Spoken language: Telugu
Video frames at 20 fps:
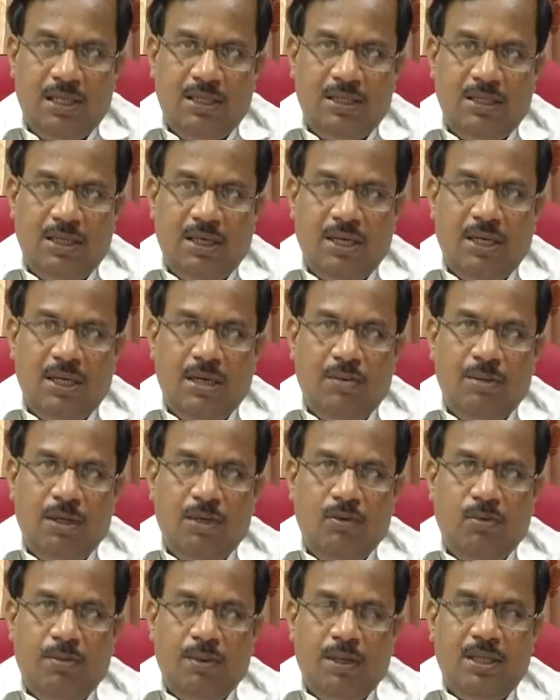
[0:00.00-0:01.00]
జాతీయ
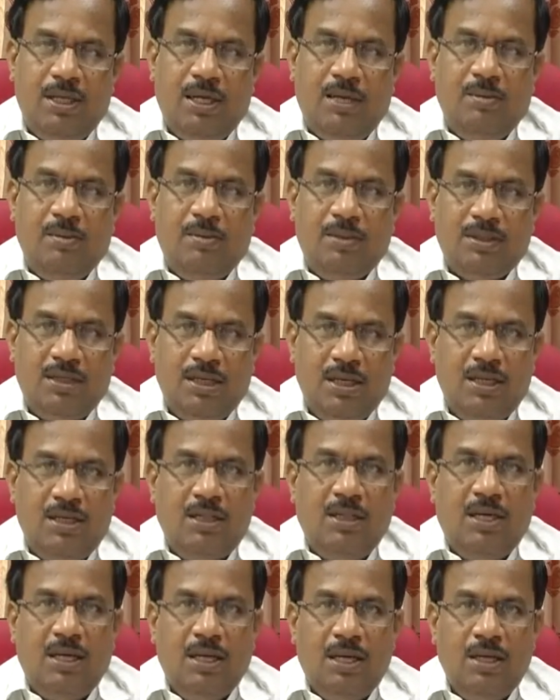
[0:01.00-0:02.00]
గ్రామీణ ఉపాధి హామీ పథకం
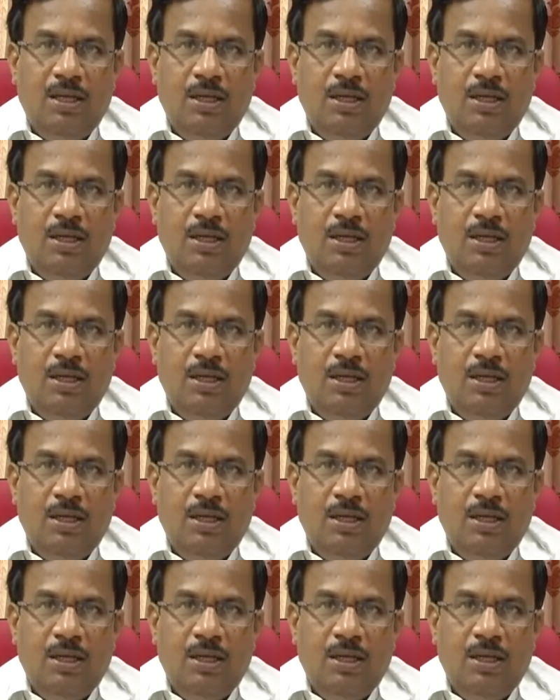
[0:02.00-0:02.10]
కింద